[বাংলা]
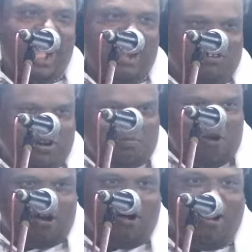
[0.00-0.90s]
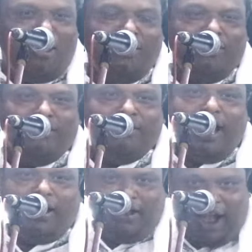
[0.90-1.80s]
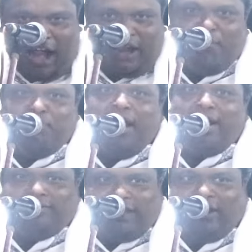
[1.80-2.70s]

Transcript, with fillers: খাট হইলো বড় আর এই খাটে আমি একা